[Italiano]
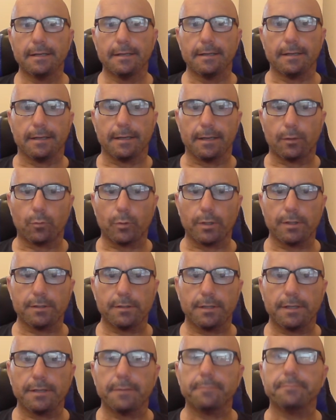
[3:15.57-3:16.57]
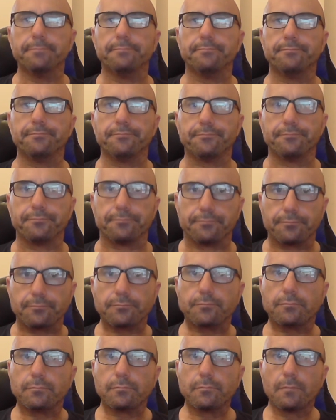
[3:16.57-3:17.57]
Eh, quindi mh, mm,
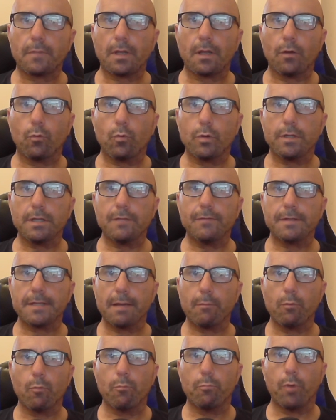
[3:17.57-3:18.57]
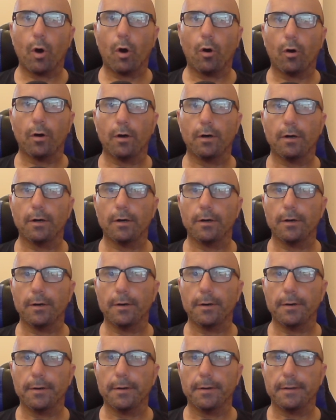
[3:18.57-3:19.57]
quindi vediamo un po'
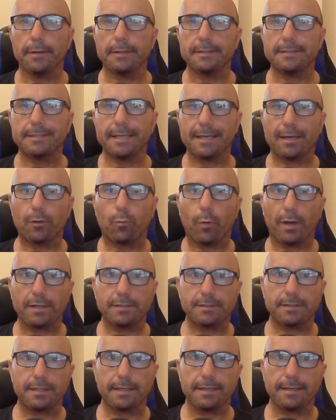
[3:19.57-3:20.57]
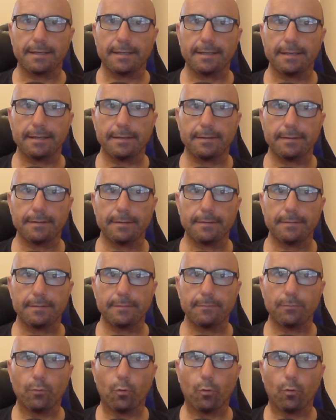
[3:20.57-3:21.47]
uh, se queste eh,